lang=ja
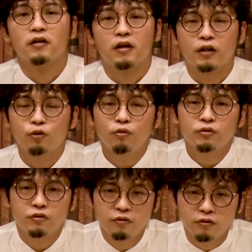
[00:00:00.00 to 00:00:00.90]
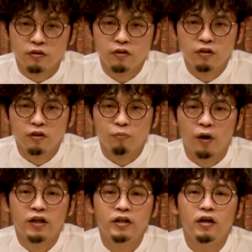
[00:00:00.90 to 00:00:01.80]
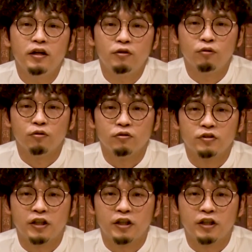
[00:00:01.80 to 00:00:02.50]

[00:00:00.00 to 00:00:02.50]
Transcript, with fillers: 火葬する薪代の